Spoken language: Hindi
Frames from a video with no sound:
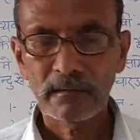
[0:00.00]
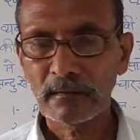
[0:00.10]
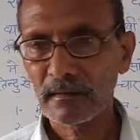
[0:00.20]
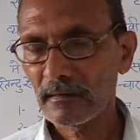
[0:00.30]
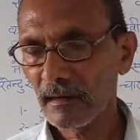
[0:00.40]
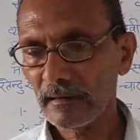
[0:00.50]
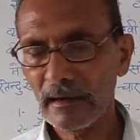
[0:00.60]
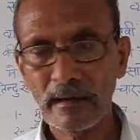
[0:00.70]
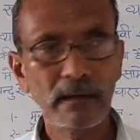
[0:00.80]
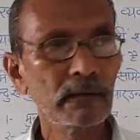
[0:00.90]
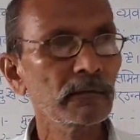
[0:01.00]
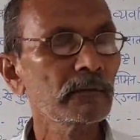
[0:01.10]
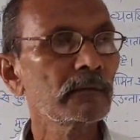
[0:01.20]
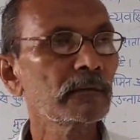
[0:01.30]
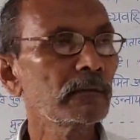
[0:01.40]
कक्षा ग्यारह
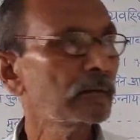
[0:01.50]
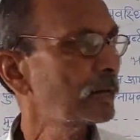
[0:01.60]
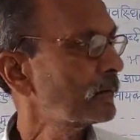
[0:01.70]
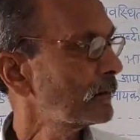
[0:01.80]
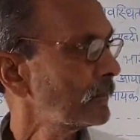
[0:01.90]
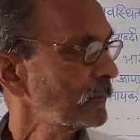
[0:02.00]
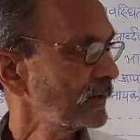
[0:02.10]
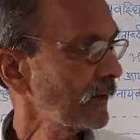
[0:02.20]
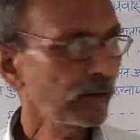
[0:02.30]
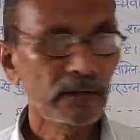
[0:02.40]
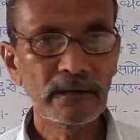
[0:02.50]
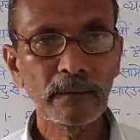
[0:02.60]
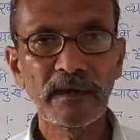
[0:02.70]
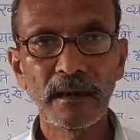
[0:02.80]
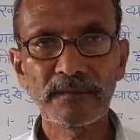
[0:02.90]
विषय हिंदी
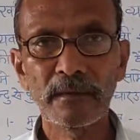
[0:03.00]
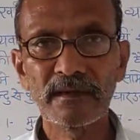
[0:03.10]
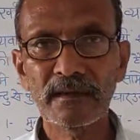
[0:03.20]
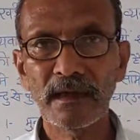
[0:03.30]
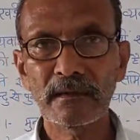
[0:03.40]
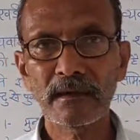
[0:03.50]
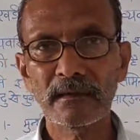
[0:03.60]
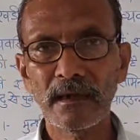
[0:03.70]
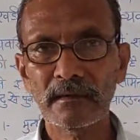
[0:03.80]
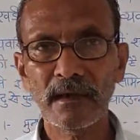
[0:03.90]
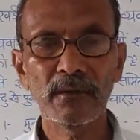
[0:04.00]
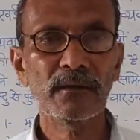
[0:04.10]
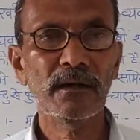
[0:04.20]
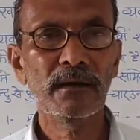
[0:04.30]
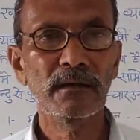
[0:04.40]
में आप सभी छात्र छात्राओं
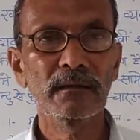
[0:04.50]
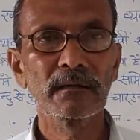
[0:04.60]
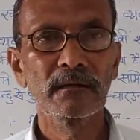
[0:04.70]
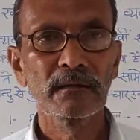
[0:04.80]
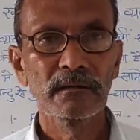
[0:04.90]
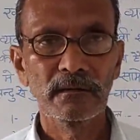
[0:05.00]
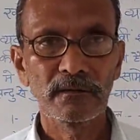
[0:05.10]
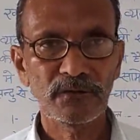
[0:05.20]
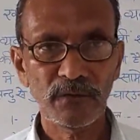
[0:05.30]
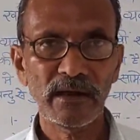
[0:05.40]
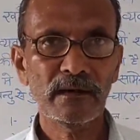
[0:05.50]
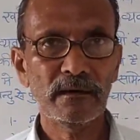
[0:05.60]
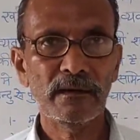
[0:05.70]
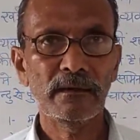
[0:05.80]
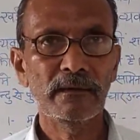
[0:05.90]
का
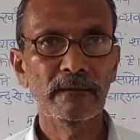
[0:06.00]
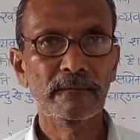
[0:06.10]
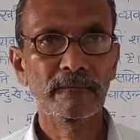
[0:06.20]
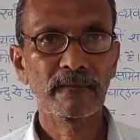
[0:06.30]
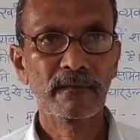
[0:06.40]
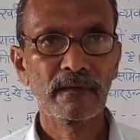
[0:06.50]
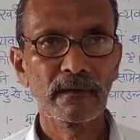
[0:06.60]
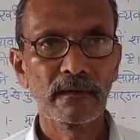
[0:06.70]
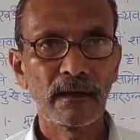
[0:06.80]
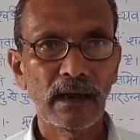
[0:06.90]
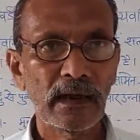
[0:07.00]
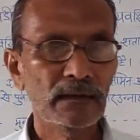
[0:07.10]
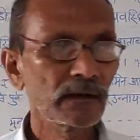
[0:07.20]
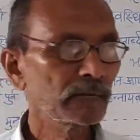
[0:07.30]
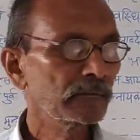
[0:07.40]
स्वागत है
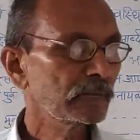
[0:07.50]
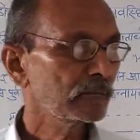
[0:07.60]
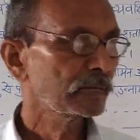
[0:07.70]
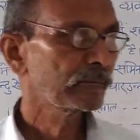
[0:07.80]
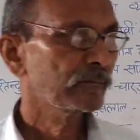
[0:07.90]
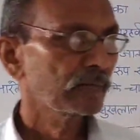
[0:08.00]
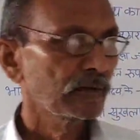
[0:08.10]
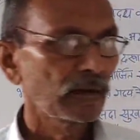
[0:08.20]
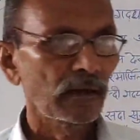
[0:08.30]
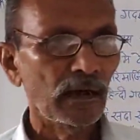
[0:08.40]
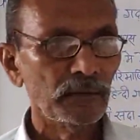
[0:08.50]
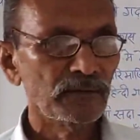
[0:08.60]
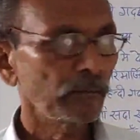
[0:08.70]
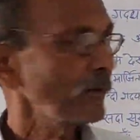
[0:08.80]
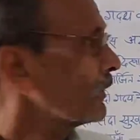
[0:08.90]
आज हम आप
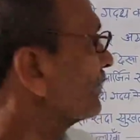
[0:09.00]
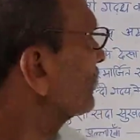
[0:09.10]
सभी लोगों